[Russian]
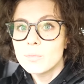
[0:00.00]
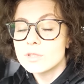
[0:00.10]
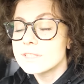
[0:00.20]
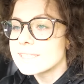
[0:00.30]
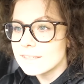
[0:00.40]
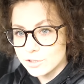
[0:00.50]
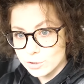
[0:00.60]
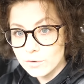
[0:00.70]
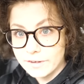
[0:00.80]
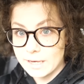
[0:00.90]
Просто за
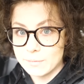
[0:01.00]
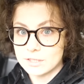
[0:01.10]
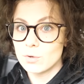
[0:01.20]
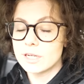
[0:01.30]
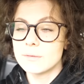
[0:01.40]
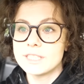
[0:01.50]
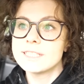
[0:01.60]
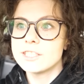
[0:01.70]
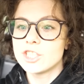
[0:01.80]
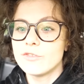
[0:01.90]
все время, сколько мы
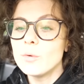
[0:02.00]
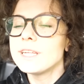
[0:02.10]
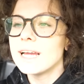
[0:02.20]
здесь живем,